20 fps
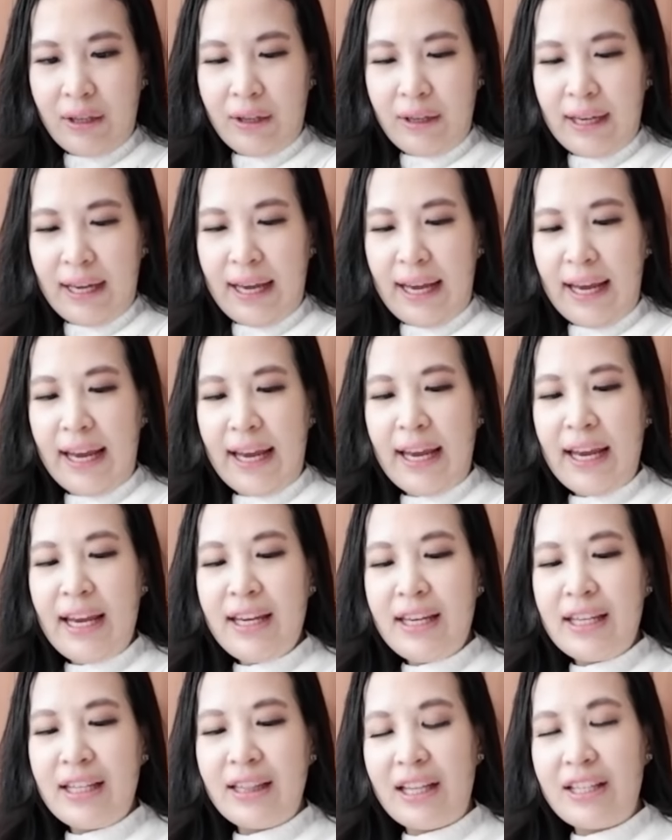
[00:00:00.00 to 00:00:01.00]
Oke, okay,
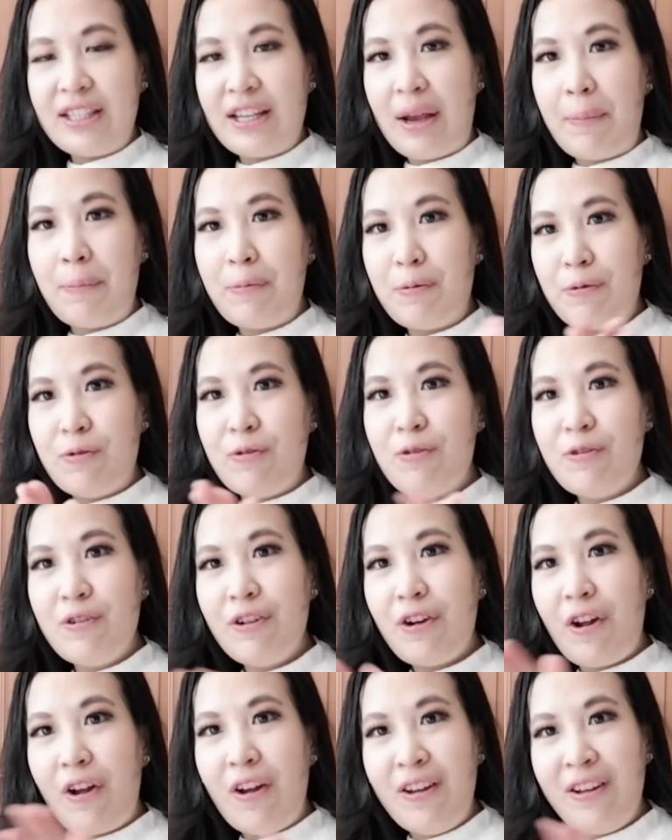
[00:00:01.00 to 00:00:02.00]
kita
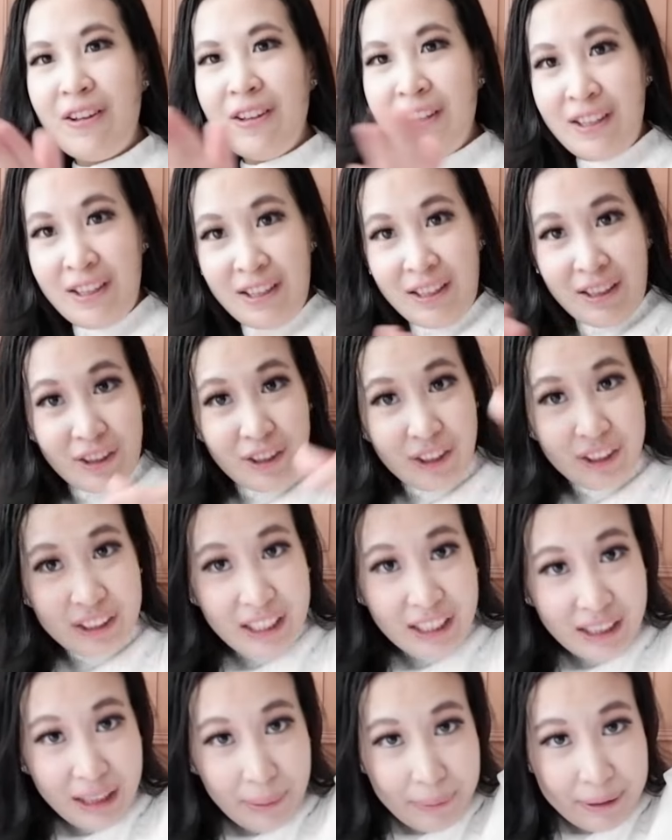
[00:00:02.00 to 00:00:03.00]
campur terus
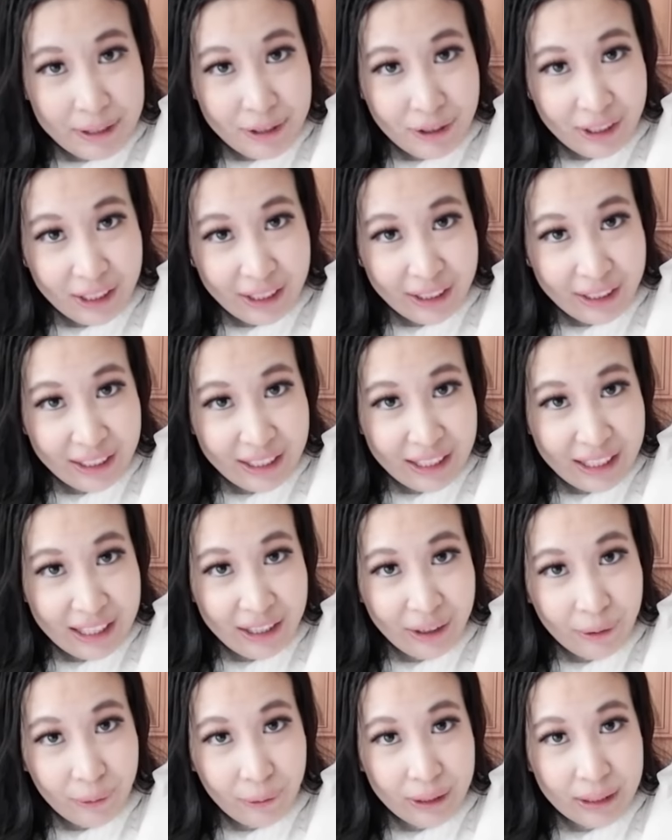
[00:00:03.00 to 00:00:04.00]
kita masukin nih
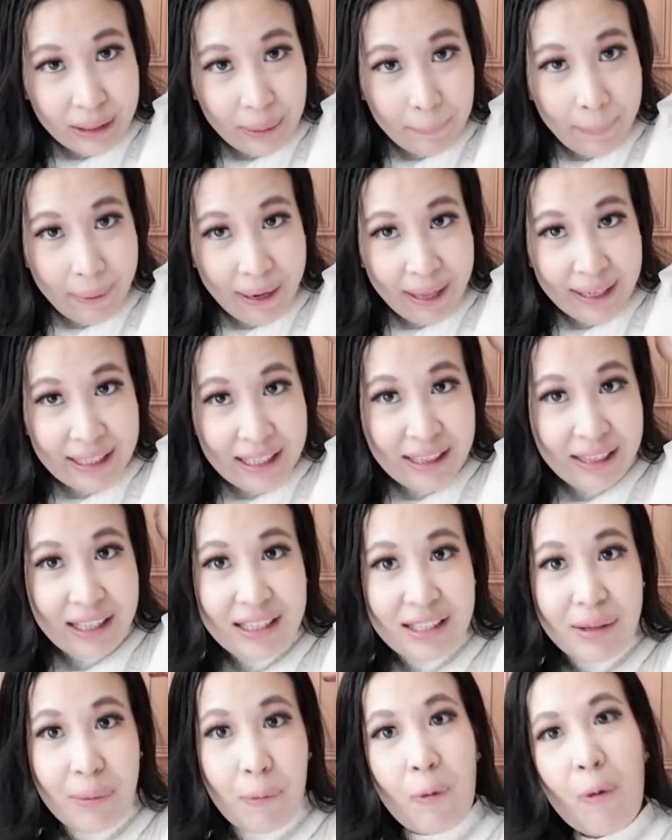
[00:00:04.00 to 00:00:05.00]
ke kulit kepala
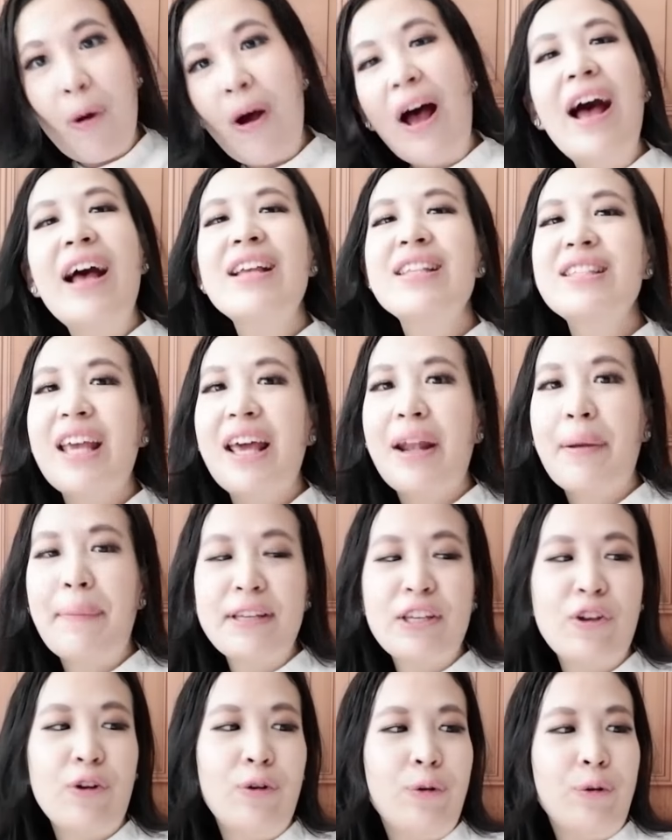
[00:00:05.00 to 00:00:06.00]
kita semua secara
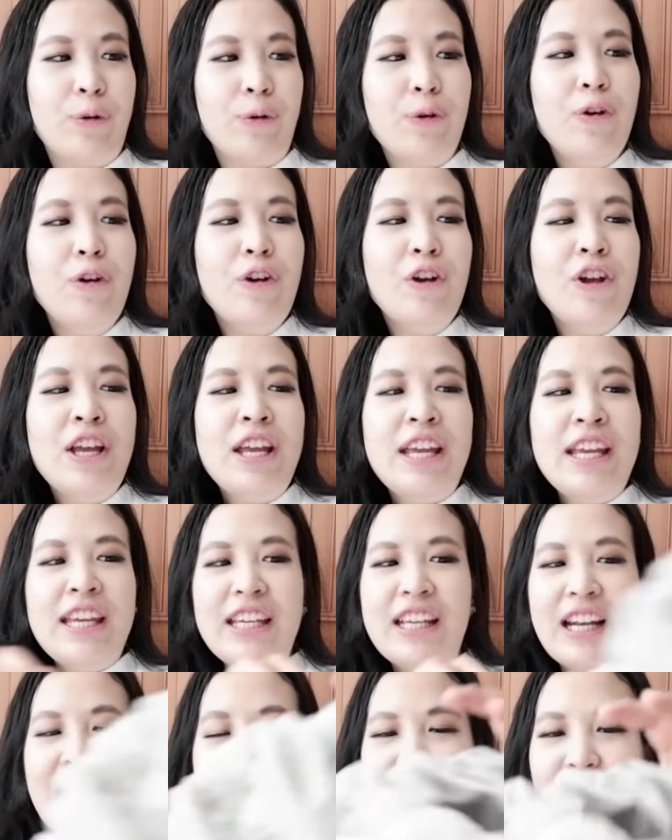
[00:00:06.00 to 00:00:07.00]
menyeluruh
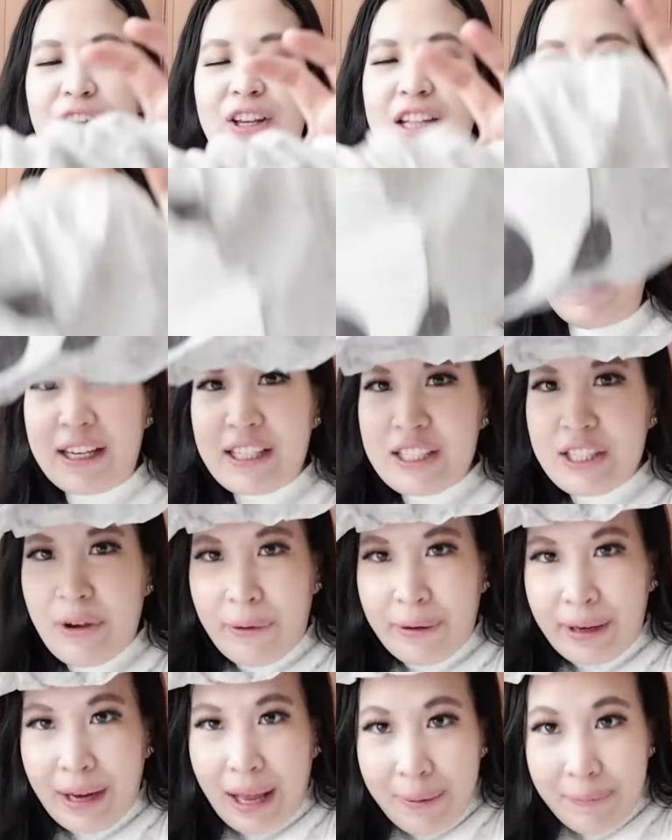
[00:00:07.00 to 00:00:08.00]
lalu kita pakai
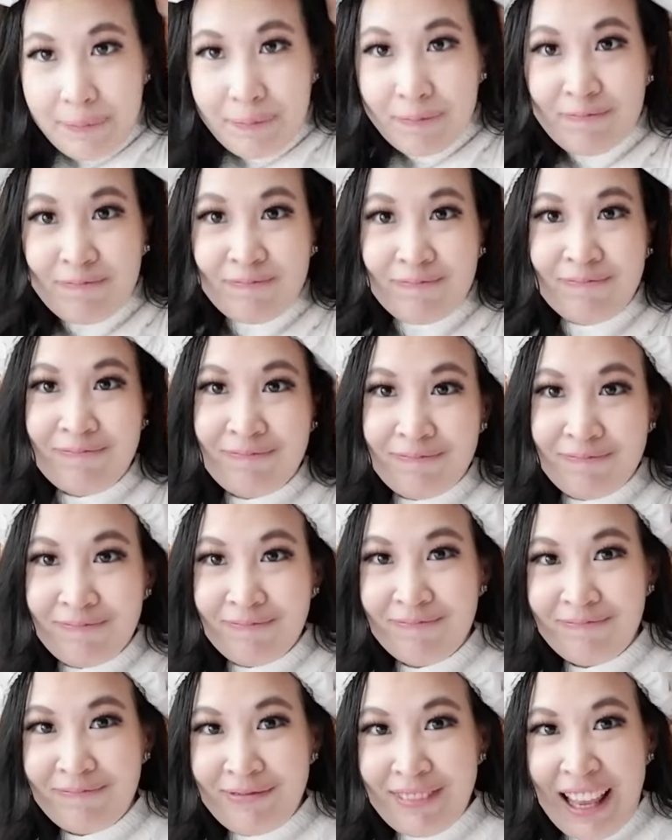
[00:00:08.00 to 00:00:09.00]
shower cup
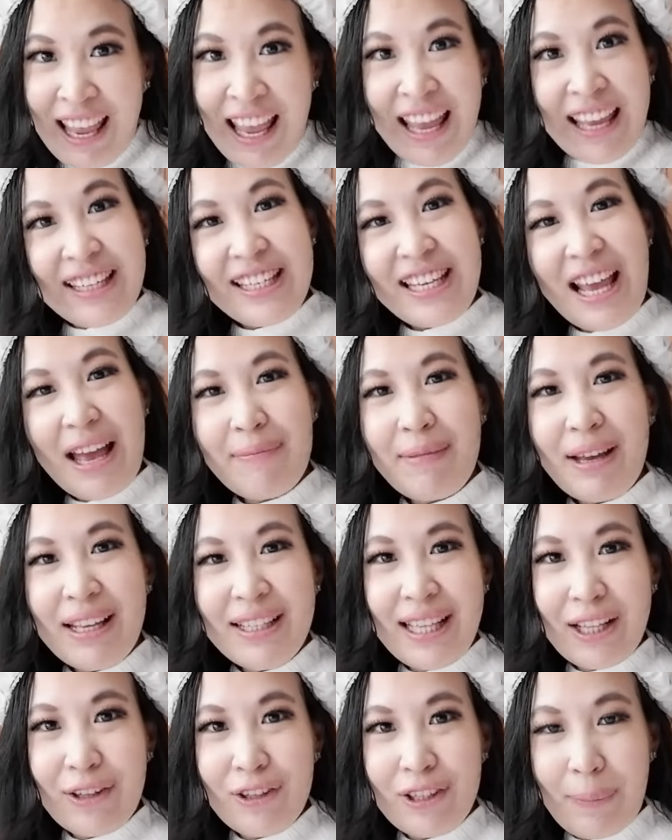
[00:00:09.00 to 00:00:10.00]

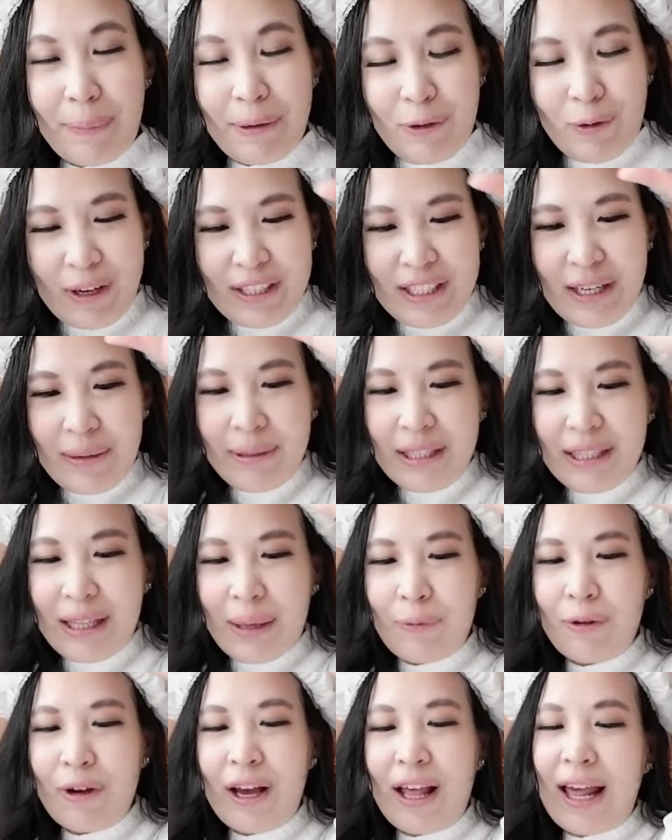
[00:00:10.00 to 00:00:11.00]
diangkat 1-2 jam kita
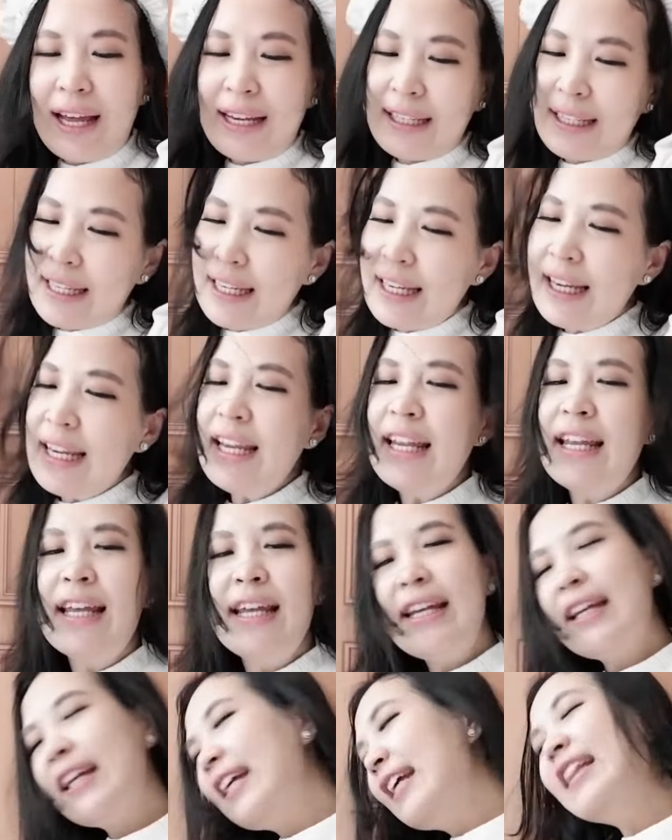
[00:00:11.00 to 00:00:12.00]
buka lagi
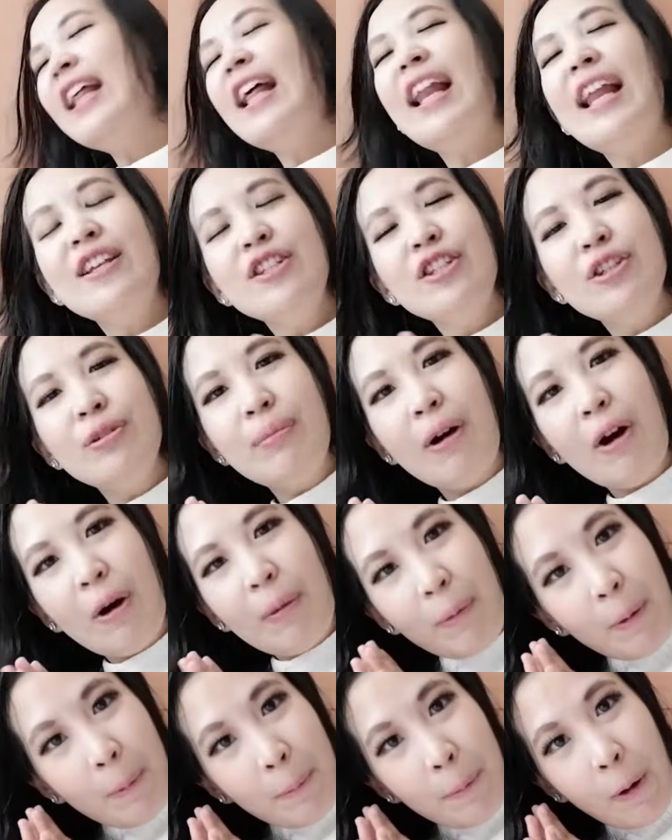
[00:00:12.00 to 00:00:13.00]
kita langsung bawa
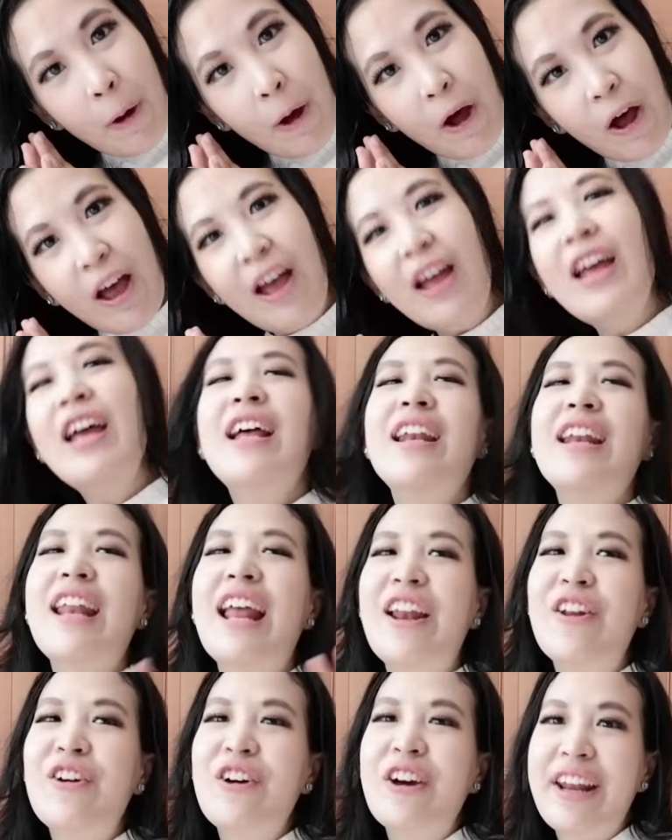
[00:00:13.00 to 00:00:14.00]
bobol
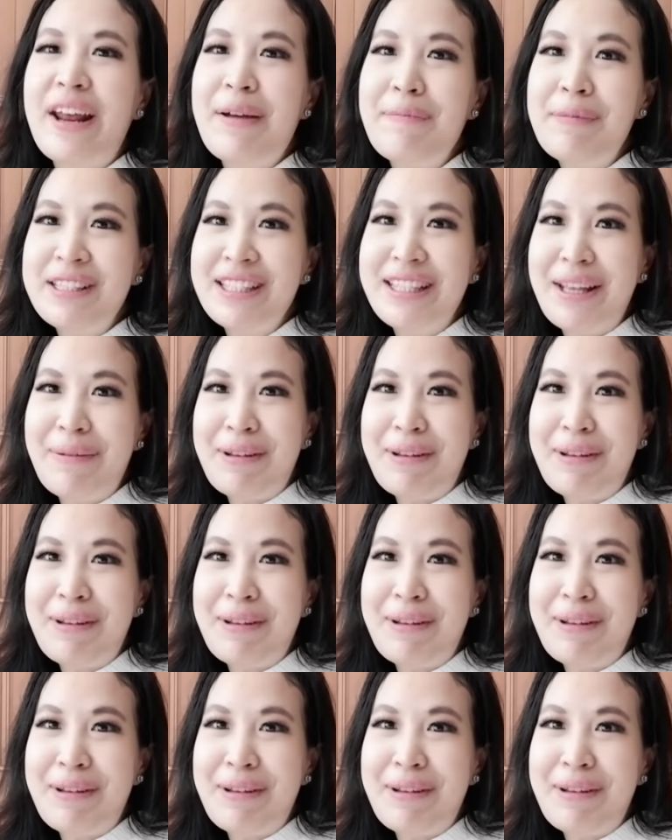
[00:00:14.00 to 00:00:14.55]
lalu keramas deh